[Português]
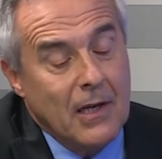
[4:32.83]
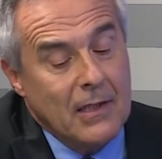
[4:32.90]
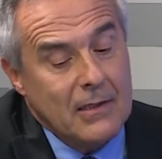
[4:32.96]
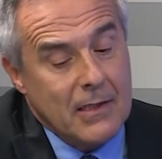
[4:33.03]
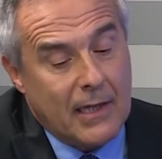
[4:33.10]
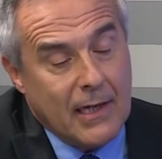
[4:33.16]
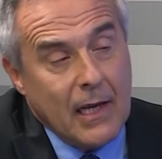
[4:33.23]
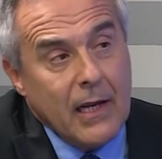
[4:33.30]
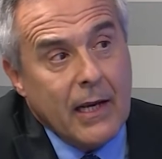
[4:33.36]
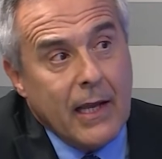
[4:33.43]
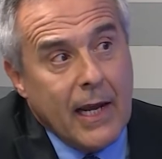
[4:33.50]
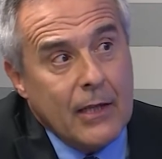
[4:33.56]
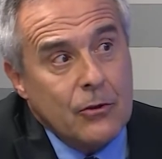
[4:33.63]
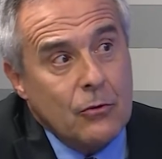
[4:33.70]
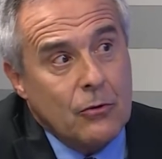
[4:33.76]
Se aquele
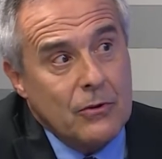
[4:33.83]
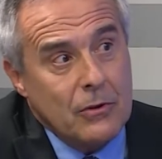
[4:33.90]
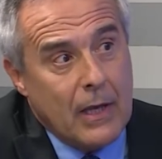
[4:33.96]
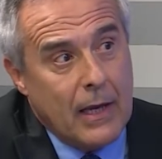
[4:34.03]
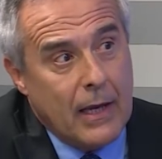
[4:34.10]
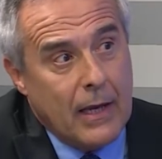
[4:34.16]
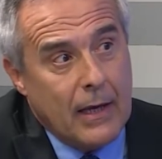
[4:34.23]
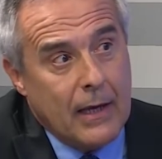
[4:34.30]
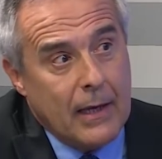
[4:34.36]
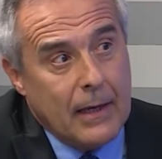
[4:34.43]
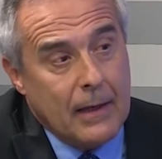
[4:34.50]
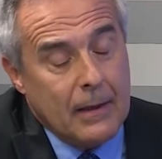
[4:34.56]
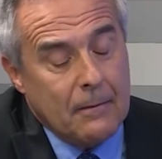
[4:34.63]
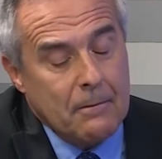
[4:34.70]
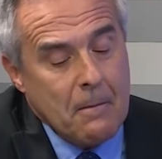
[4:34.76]
crédito
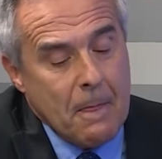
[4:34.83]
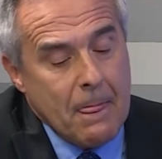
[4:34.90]
é,